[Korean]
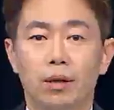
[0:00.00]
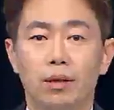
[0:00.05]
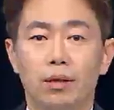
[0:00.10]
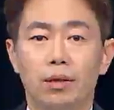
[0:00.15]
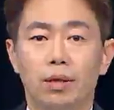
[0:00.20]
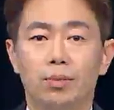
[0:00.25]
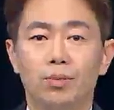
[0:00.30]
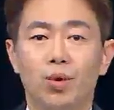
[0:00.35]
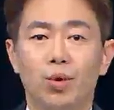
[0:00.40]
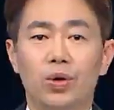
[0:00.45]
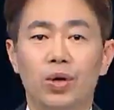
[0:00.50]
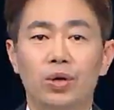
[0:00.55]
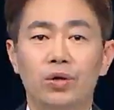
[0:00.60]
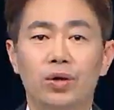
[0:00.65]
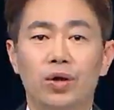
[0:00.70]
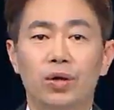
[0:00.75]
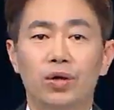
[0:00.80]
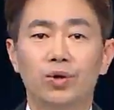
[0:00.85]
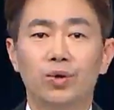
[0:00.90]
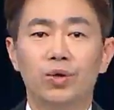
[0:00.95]

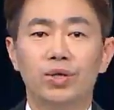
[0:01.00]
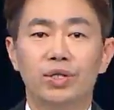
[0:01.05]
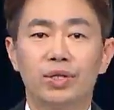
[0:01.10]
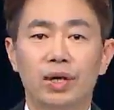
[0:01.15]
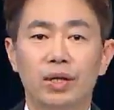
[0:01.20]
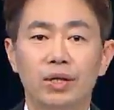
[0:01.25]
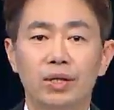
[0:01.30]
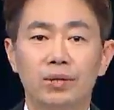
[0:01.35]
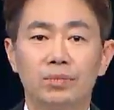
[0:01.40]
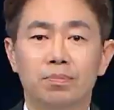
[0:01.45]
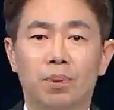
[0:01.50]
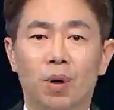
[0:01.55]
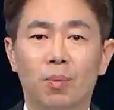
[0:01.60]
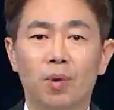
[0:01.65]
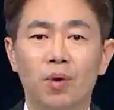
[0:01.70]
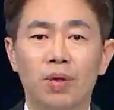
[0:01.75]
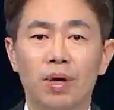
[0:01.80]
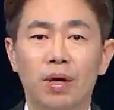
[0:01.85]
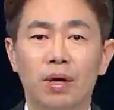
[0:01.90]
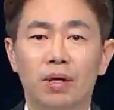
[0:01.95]
김동연 경기도지사는
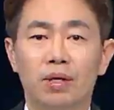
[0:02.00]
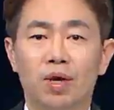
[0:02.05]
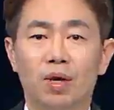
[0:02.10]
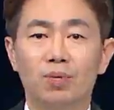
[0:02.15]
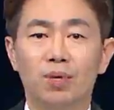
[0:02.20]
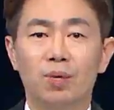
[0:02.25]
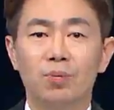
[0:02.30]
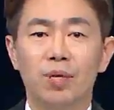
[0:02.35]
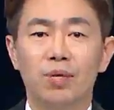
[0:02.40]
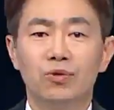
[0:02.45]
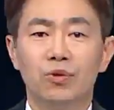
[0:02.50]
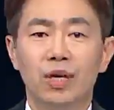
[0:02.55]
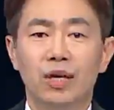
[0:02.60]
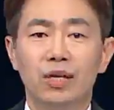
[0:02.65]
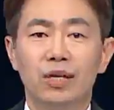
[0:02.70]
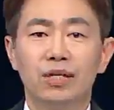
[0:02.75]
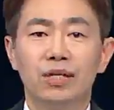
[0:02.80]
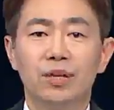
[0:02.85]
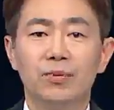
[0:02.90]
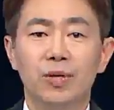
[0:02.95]
법원에
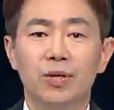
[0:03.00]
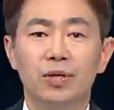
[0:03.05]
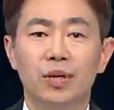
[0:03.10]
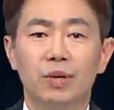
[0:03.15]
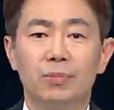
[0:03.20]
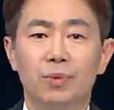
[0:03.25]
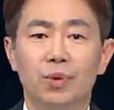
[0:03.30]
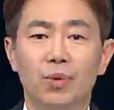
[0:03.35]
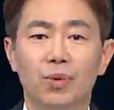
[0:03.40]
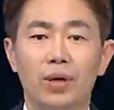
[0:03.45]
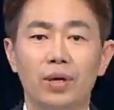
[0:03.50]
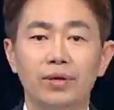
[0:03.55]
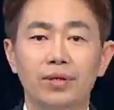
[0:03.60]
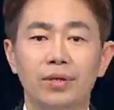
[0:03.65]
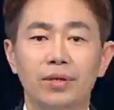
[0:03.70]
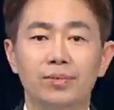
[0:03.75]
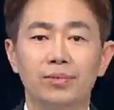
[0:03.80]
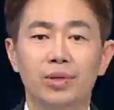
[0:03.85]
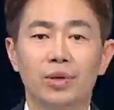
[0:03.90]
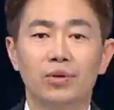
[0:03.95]
더불어민주당 이재명 대표
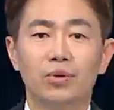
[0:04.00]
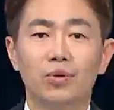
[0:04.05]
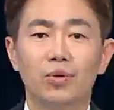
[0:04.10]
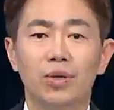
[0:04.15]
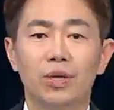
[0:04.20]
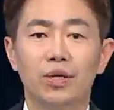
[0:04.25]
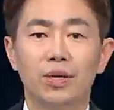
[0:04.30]
1심 선고에